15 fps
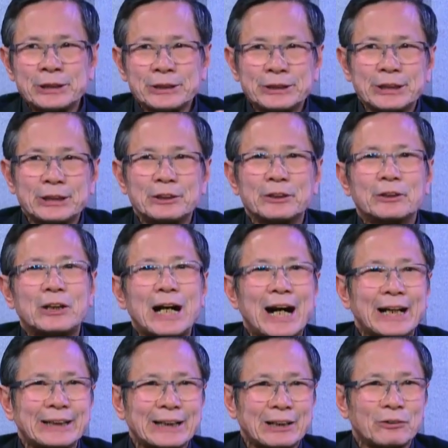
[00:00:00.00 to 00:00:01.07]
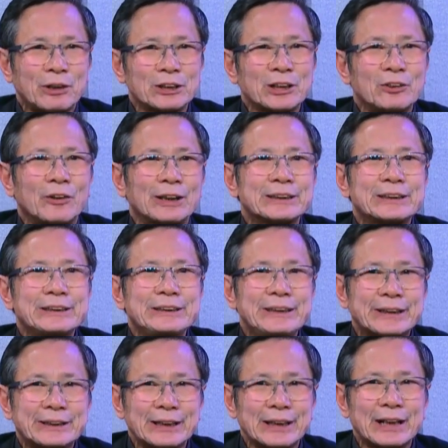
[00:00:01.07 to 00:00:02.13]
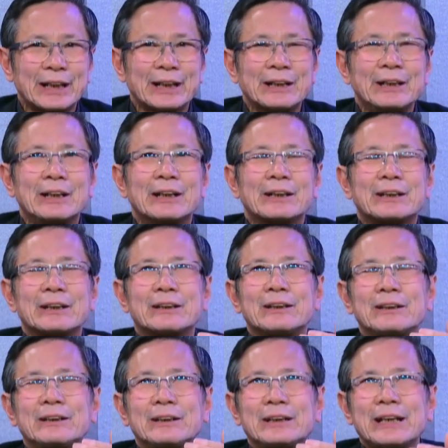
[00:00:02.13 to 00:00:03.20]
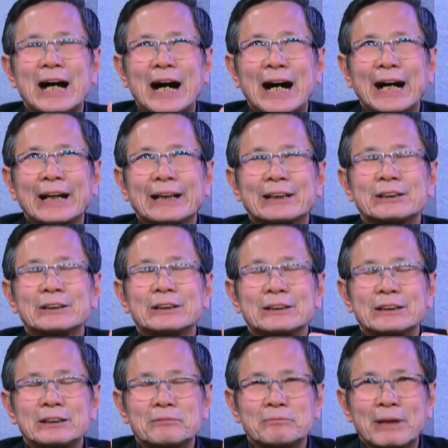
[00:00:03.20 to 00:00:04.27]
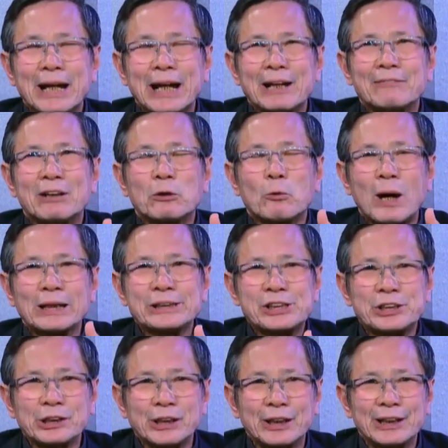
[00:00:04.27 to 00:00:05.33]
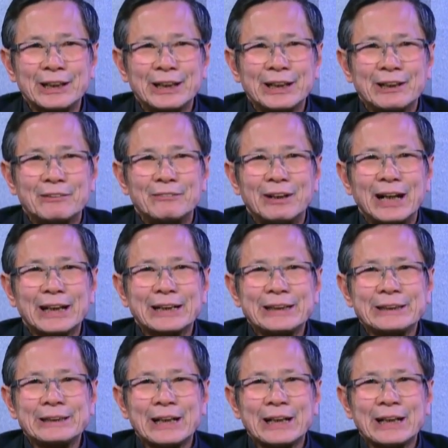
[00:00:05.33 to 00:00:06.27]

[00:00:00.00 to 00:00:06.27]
trong cái chương trình nó có hai giai đoạn giai đoạn thứ nhất là yeah. Dạ. cái cái linh đài tượng đức mẹ và quảng trường ừ. và